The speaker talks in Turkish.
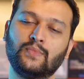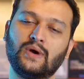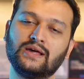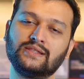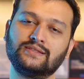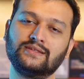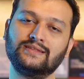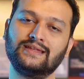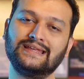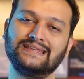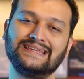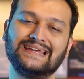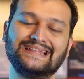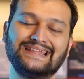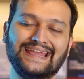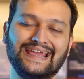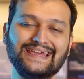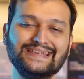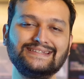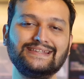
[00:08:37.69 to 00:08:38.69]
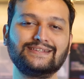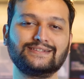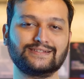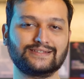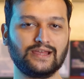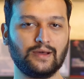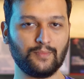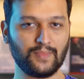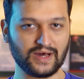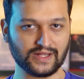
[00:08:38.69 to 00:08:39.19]
bahsederken
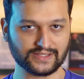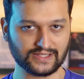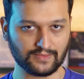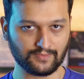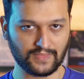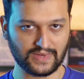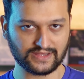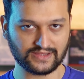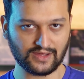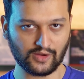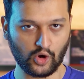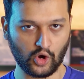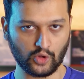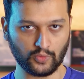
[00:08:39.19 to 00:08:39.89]
SSD'den bahsetmezsek